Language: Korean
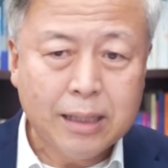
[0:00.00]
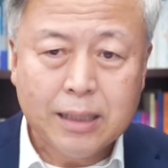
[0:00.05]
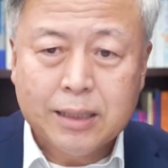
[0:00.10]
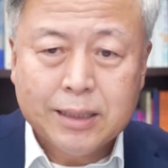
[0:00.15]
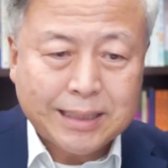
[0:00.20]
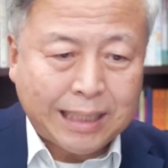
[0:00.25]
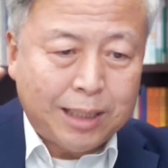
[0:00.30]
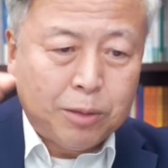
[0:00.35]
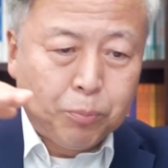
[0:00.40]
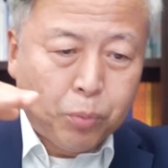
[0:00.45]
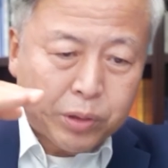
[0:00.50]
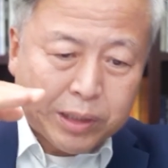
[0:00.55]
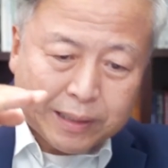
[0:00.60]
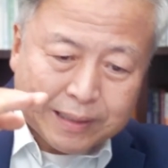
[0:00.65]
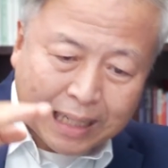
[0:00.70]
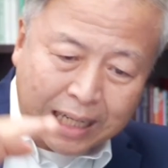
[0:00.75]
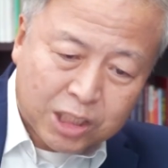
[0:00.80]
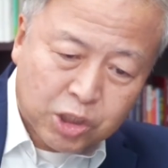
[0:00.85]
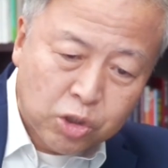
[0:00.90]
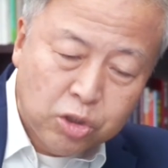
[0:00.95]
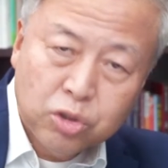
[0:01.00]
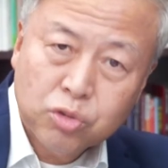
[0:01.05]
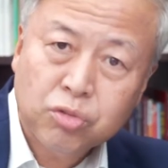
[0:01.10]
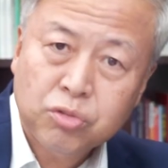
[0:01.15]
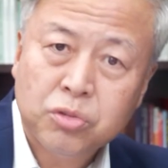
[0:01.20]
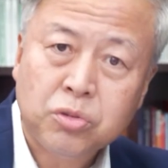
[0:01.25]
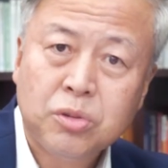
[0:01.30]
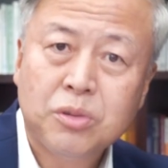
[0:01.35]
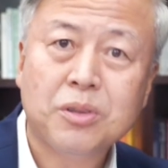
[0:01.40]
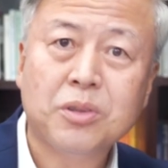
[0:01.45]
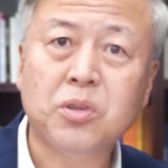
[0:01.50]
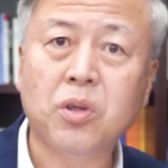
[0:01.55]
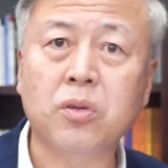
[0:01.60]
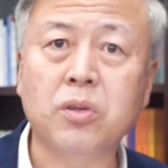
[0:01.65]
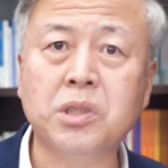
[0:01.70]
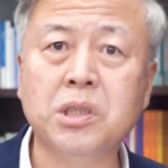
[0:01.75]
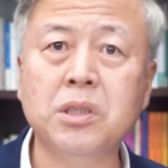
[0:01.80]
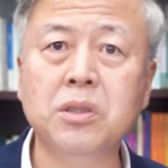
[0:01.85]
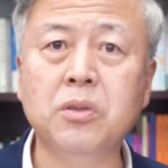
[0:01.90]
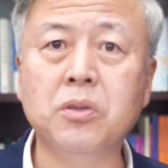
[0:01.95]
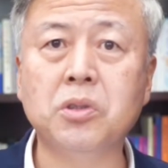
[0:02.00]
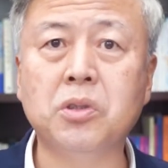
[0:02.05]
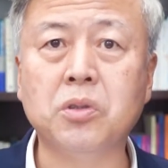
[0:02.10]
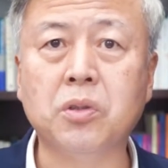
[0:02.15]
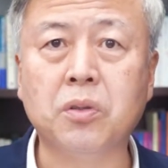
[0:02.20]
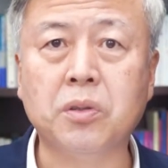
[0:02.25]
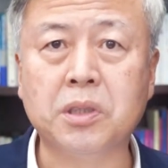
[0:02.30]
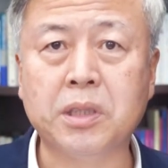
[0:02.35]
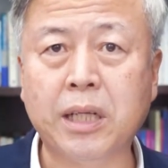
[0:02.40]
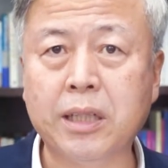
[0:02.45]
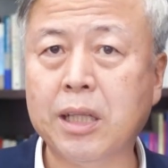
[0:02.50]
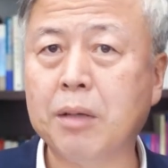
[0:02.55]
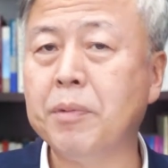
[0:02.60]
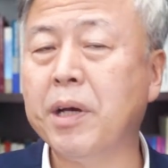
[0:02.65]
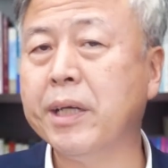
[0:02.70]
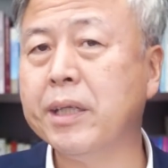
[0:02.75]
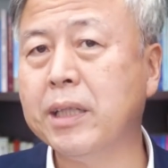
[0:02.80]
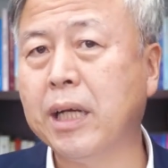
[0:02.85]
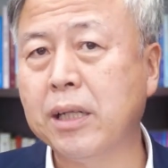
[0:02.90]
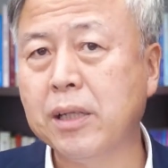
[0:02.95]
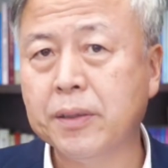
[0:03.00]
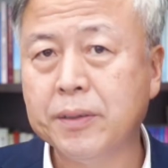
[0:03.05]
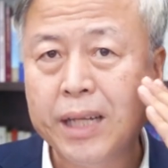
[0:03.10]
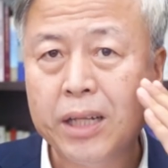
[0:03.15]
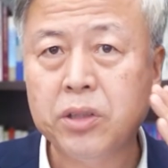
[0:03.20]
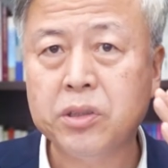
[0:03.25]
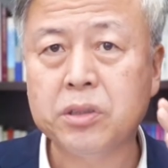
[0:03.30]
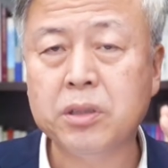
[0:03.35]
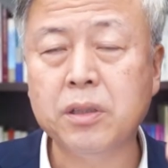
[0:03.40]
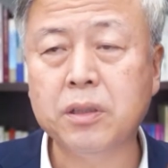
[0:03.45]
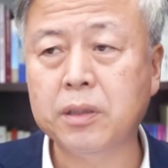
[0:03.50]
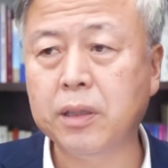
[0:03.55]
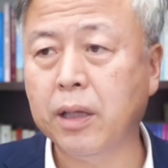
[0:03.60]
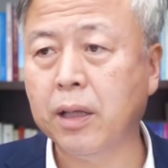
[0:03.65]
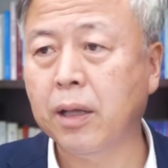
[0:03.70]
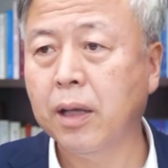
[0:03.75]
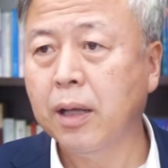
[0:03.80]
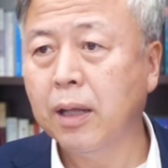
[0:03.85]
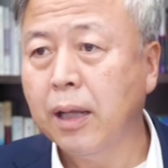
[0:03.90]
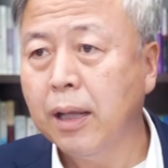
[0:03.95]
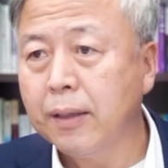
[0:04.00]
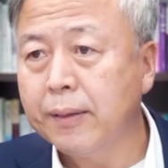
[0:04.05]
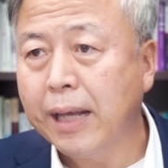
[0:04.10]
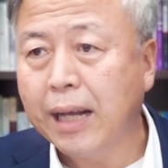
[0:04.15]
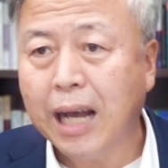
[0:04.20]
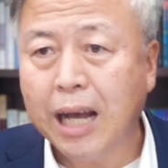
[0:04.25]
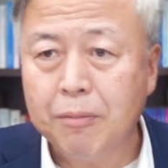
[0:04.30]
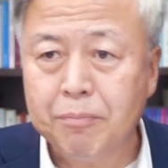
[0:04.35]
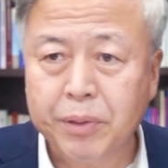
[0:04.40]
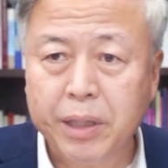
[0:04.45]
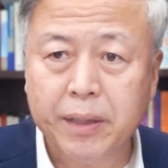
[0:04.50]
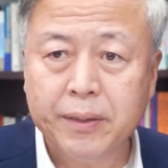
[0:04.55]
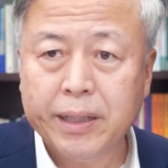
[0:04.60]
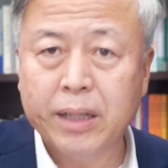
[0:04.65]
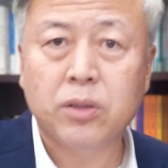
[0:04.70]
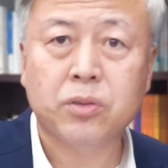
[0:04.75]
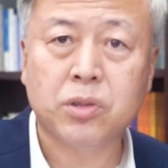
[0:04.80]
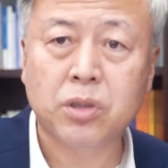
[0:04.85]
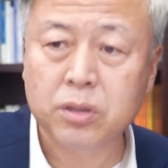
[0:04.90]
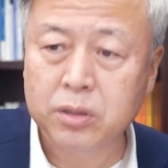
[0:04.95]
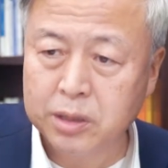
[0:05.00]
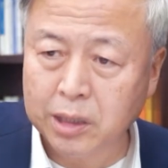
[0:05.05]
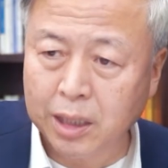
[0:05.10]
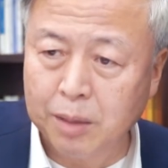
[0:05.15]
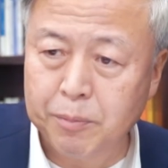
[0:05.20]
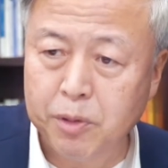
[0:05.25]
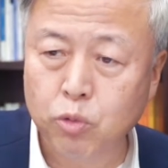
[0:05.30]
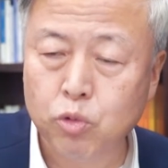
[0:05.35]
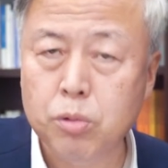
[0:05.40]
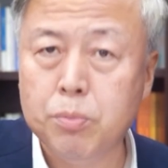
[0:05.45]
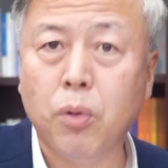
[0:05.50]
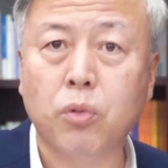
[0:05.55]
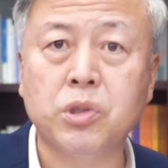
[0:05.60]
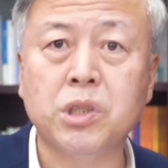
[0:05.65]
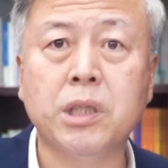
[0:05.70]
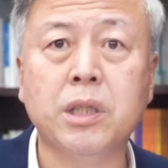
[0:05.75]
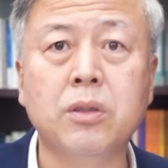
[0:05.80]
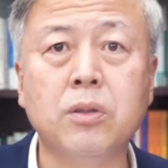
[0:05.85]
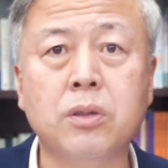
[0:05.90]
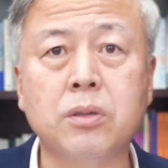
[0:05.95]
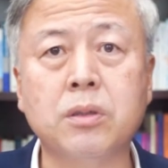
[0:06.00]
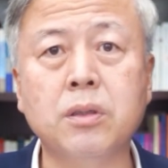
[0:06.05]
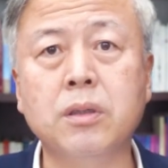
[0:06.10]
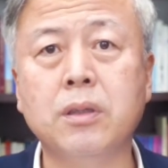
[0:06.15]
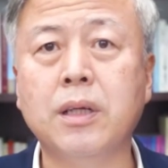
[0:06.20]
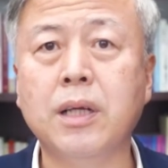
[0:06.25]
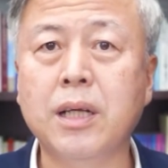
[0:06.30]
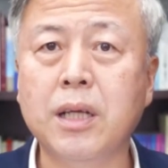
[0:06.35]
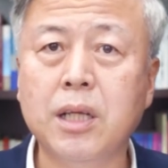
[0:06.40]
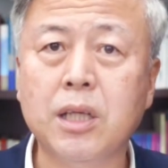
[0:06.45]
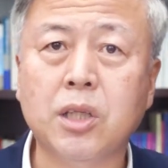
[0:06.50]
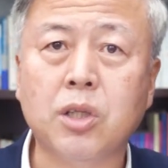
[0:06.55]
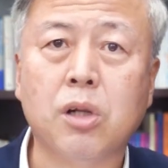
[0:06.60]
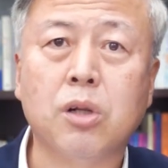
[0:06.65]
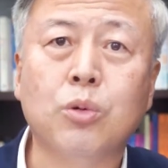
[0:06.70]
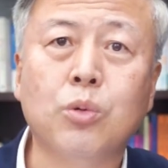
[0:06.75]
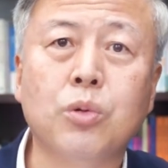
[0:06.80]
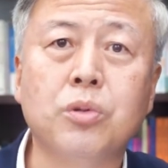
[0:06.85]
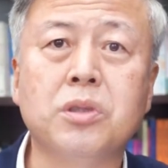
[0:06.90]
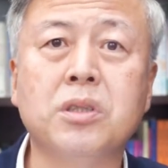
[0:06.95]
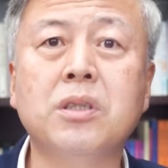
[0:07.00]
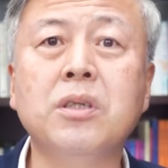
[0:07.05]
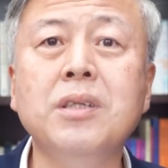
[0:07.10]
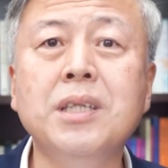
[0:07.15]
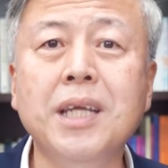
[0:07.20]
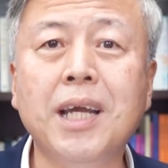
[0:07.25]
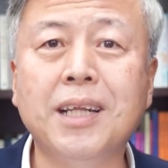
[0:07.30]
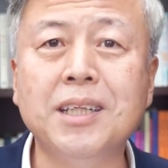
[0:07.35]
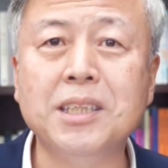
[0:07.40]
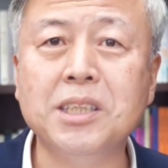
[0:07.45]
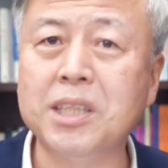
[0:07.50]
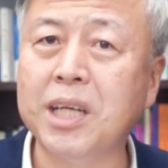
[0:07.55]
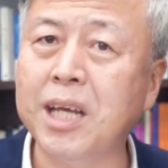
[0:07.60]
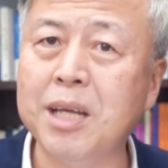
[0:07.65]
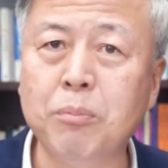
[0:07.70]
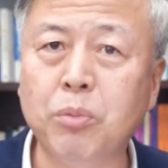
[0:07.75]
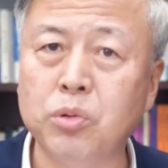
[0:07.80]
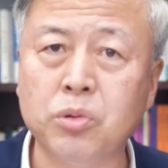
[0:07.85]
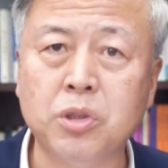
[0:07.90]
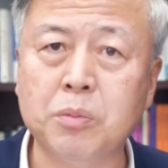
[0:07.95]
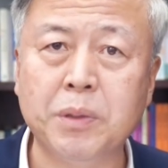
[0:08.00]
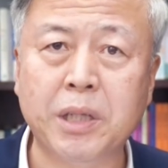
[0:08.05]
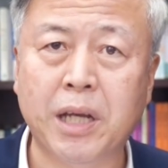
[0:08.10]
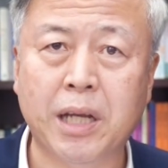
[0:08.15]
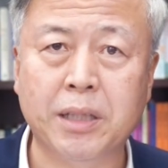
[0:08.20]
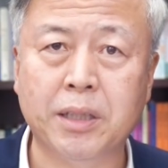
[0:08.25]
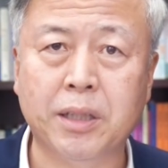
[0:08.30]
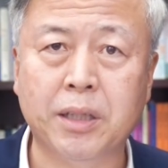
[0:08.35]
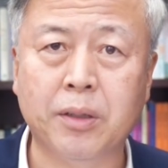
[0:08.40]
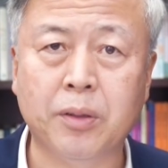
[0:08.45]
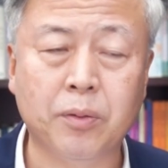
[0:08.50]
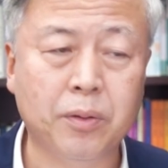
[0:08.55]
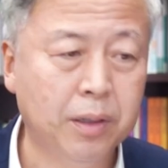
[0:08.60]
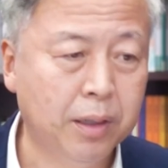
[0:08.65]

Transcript: 그 사람보다 낮은 수준으로 떨어지는 거죠. 상대방이 나를 때렸을 때 내가 함께 때려서 그 사람을 굴복시키는 것은 결코 승리하는 자의 모습이 아니에요.